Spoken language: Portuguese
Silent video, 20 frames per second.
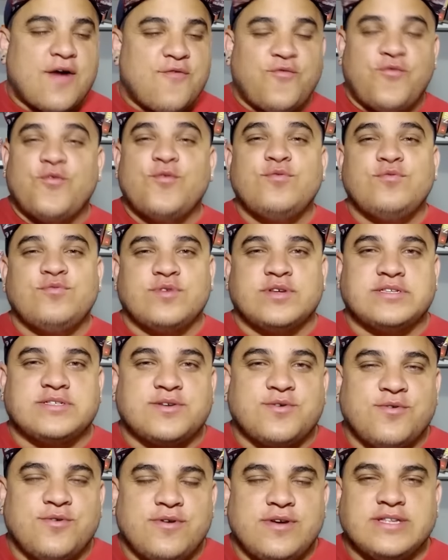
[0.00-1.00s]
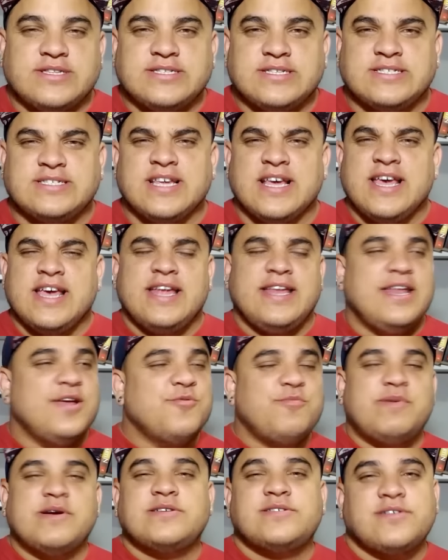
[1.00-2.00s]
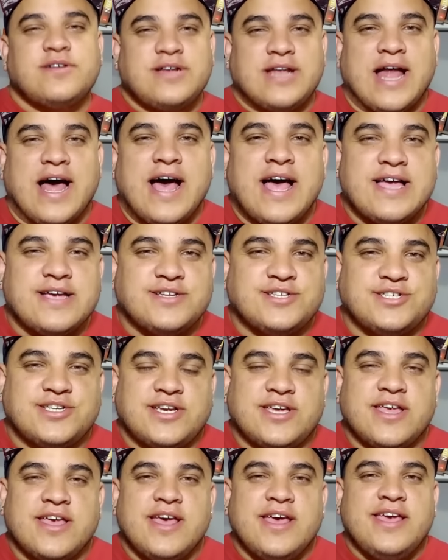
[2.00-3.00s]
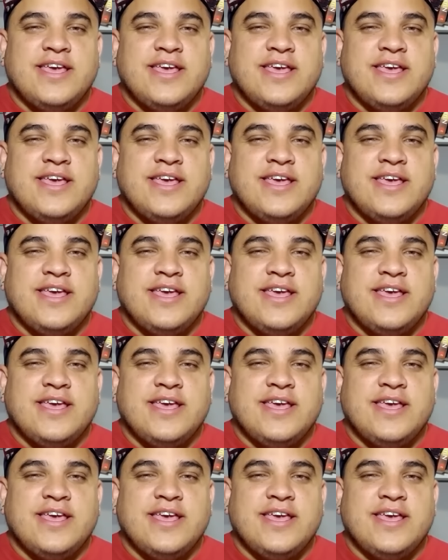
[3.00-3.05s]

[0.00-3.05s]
a fundo as coisas, nenhum personagem.